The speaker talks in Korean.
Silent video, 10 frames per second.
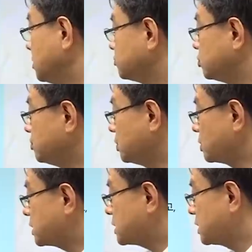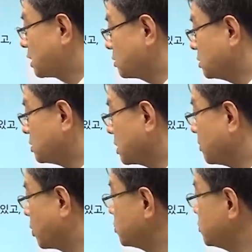분묘 기지라는 것은
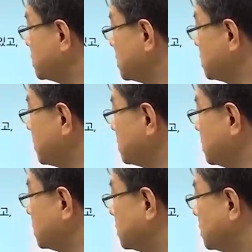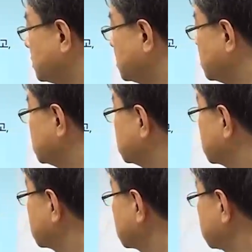봉분이 있으면은
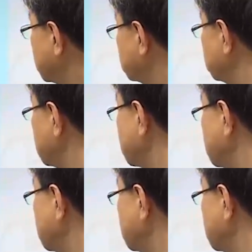봉분이 이렇게